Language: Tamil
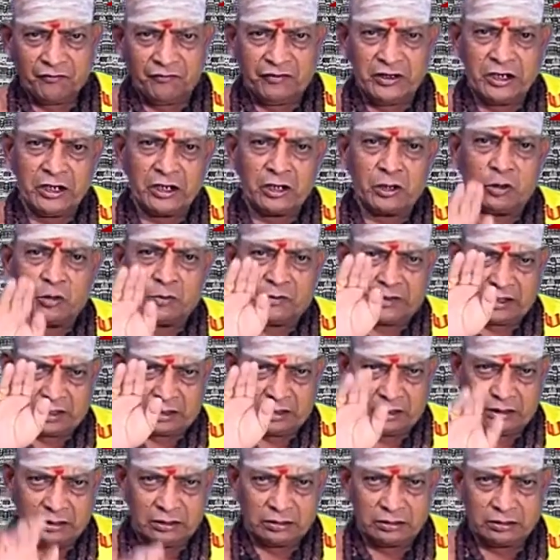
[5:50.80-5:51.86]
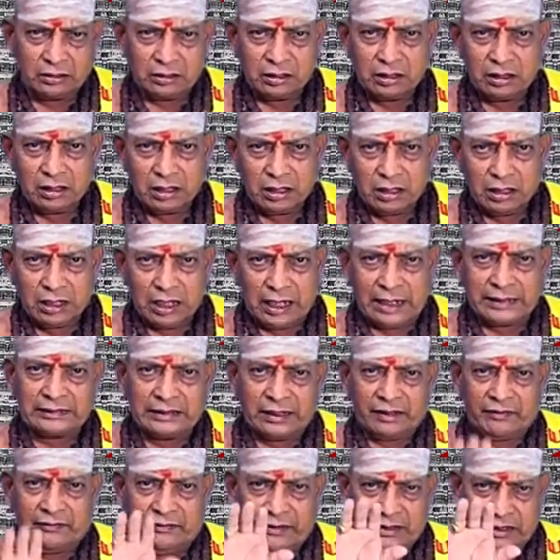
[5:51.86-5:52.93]
வேடுவர்கள்
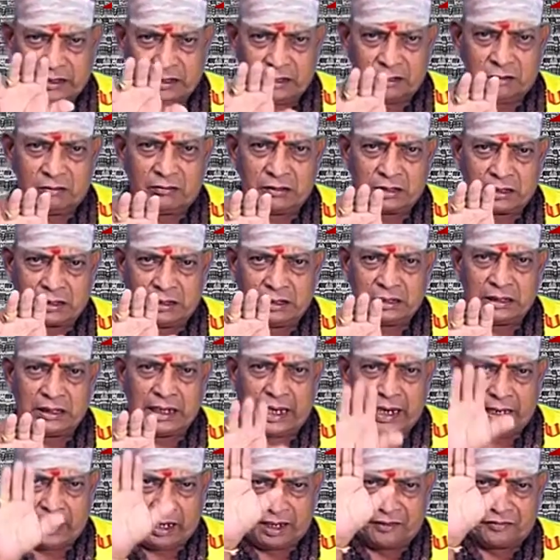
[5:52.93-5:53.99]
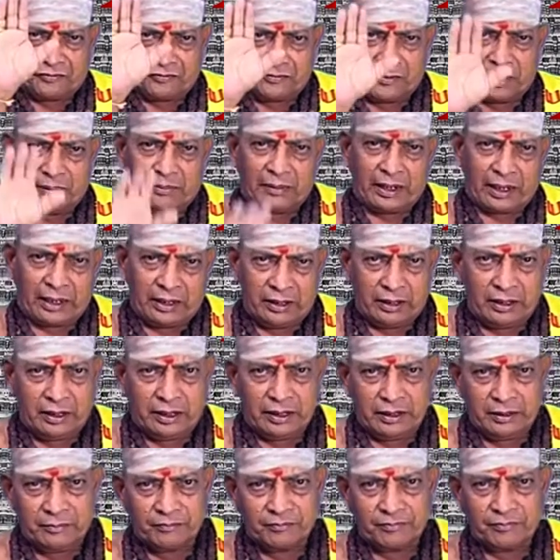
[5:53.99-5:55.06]
அந்த வேடுவர்கள் அடர்ந்த
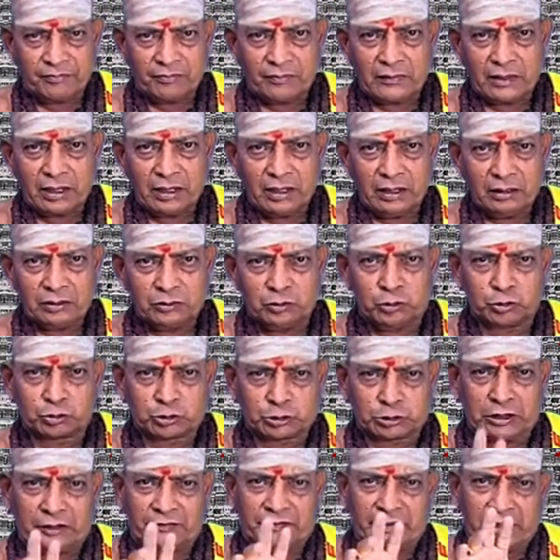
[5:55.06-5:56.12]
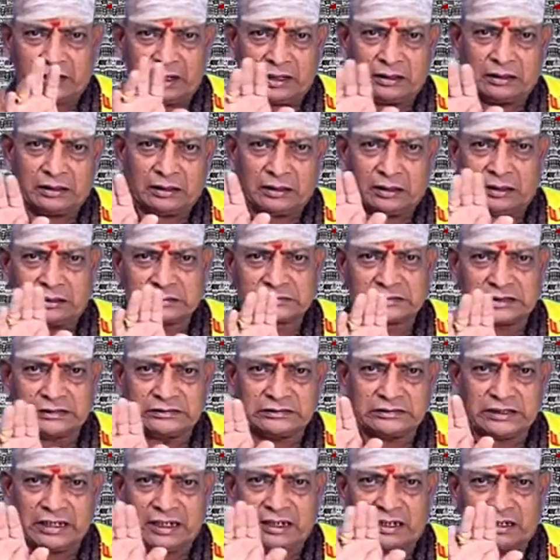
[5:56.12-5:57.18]
மலையிலே துஷ்ட விலங்குகள்
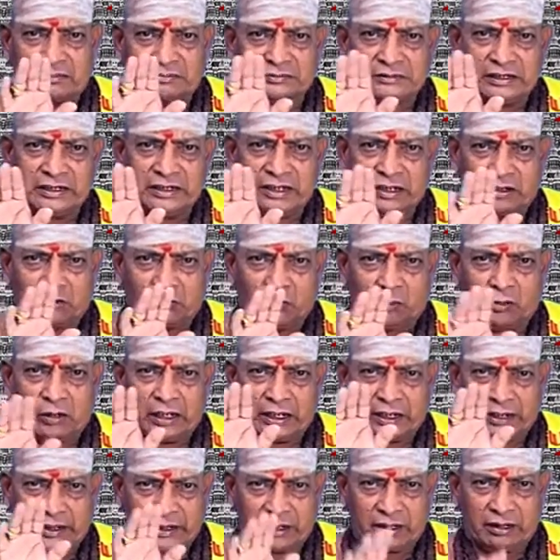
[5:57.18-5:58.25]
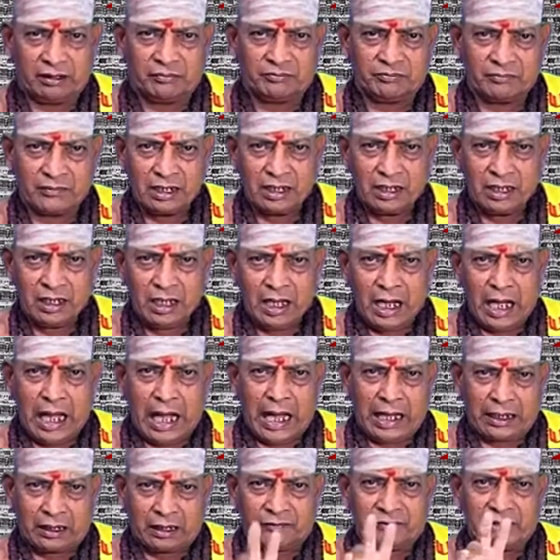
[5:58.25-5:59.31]
சஞ்சாரம் செய்யக்கூடிய இடம்
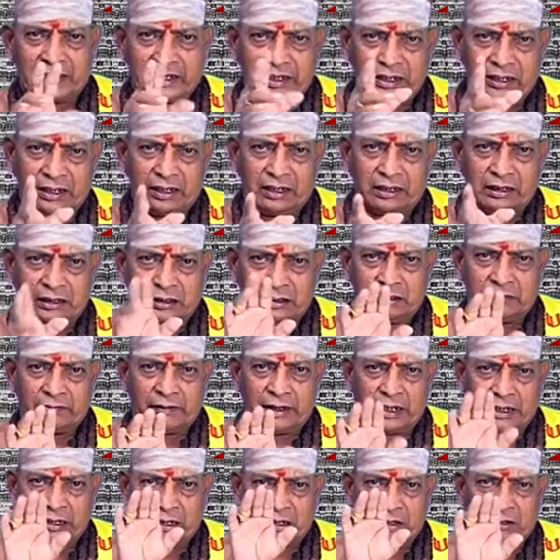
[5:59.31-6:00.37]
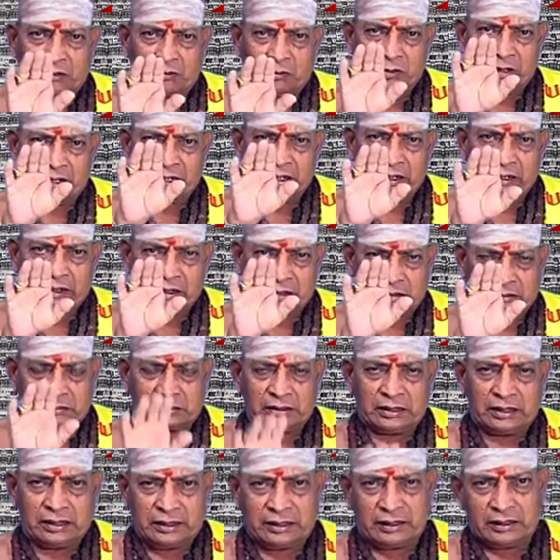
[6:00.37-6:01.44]
அறவை இனங்கள் வாழக்கூடிய
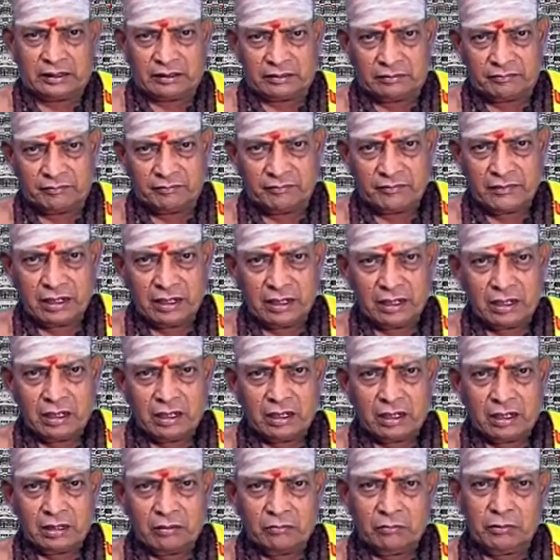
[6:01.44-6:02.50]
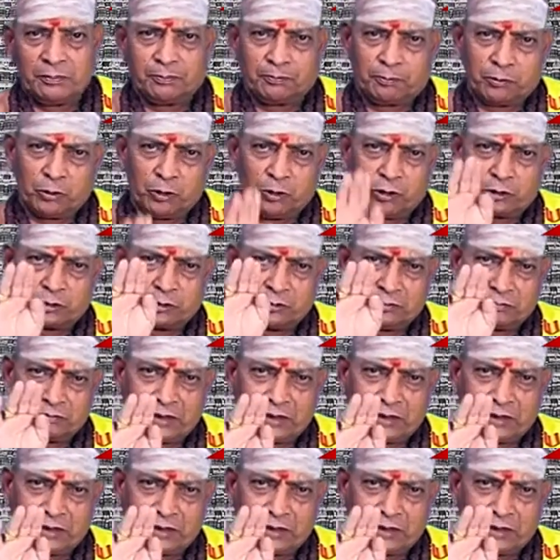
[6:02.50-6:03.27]
இடத்திலே முப்போதும்